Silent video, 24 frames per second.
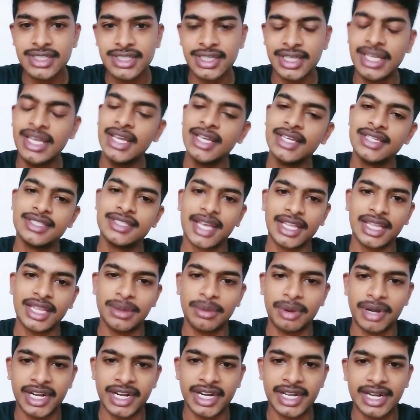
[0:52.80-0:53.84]
प्रिडिक्शन से
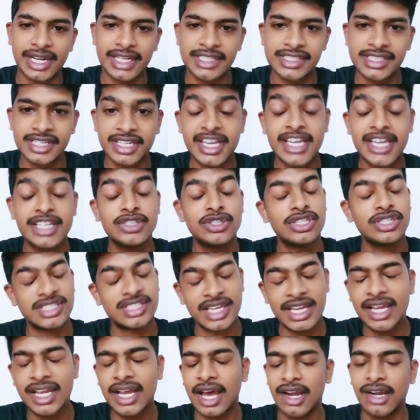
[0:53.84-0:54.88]
ज़्यादा बेटर
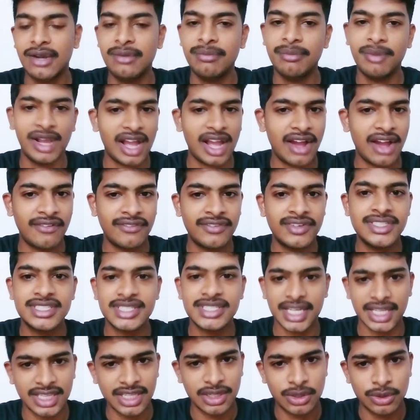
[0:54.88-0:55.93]
कलेक्शन किया जिसके कारण
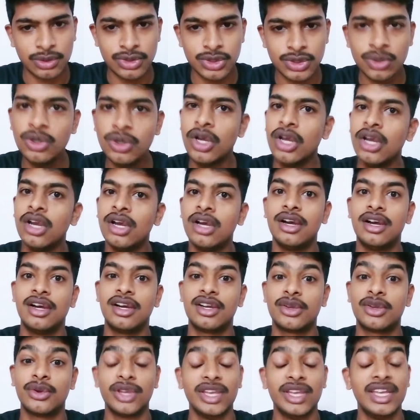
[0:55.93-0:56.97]
मैं काफ़ी ज़्यादा खुश
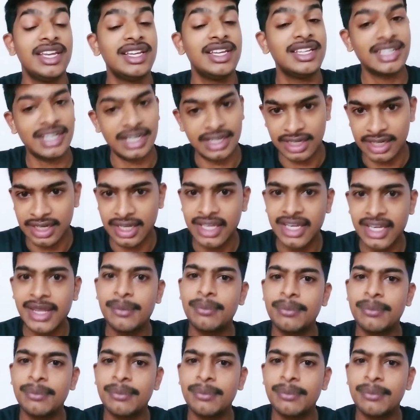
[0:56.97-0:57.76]
हूँ क्योंकि